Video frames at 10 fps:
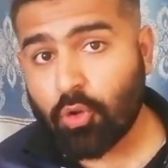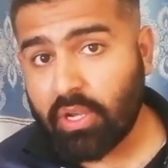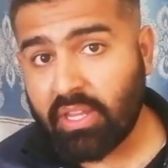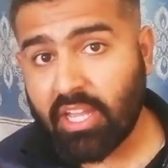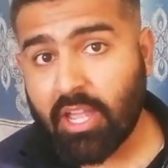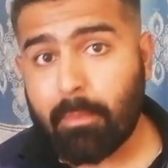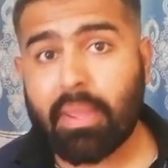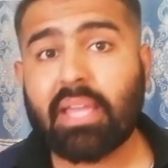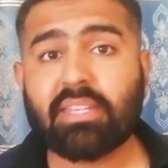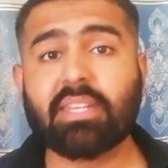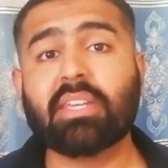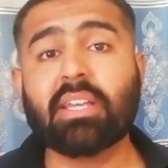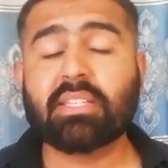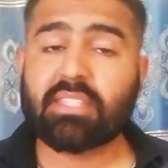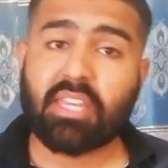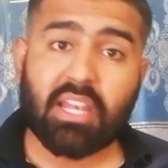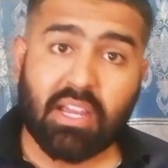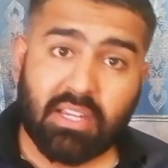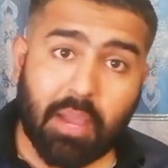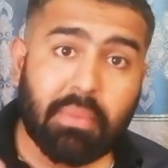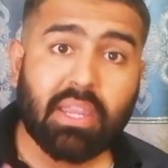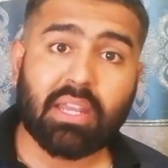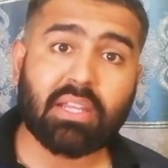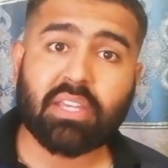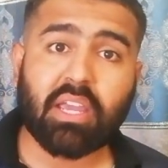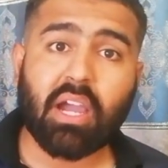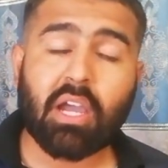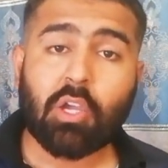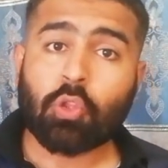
और इंडिया का मैच ही श्रीलंका में खेला जाएगा